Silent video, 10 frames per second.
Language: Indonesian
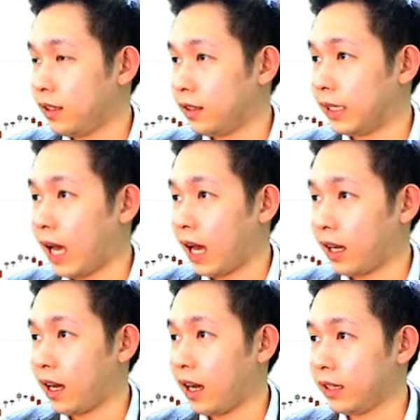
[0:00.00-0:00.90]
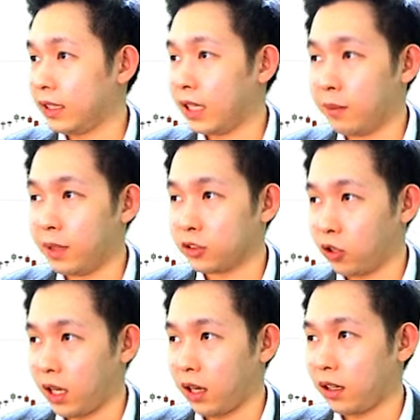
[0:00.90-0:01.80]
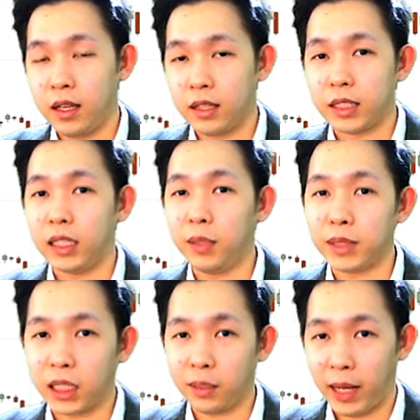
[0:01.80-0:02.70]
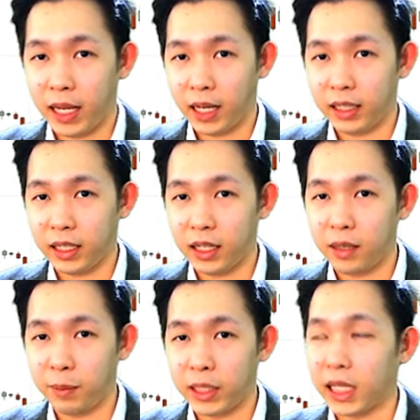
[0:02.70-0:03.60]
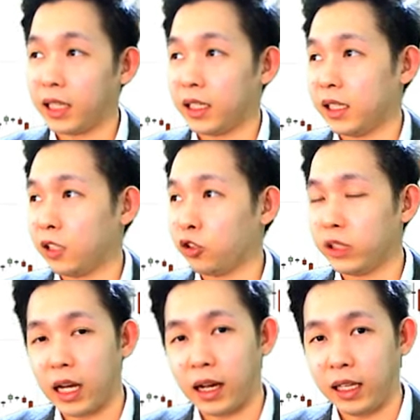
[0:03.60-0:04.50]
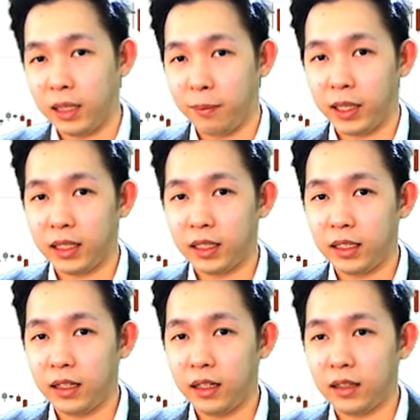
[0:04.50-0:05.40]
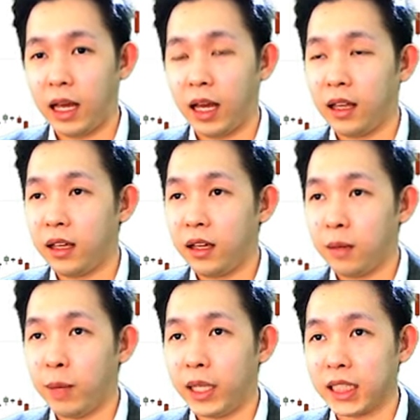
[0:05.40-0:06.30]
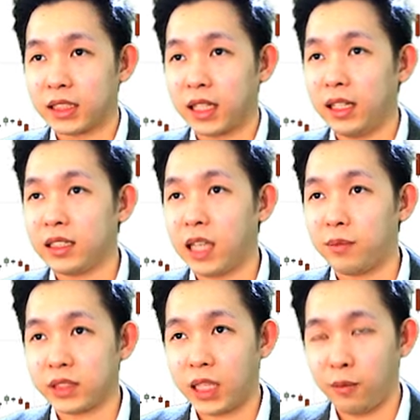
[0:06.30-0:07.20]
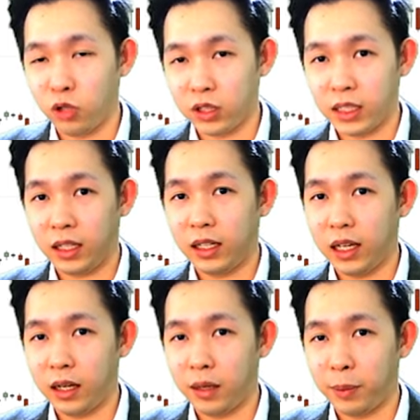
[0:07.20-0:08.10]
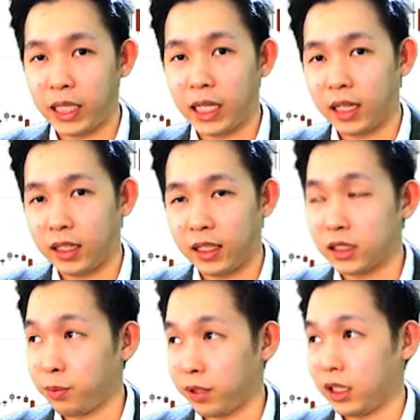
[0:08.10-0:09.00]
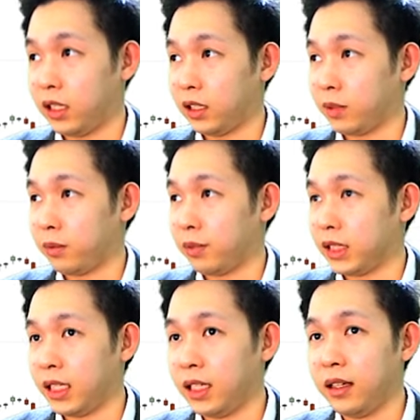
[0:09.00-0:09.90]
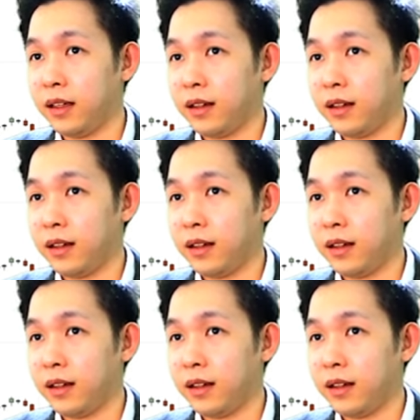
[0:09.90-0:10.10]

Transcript: di angka 13 dolar. Jadi bisa dibayangkan ya, peningkatannya itu tiga kali lipat. Nah, banyak sekali saham-saham luar negeri yang peningkatannya seperti ini teman-teman. Jadi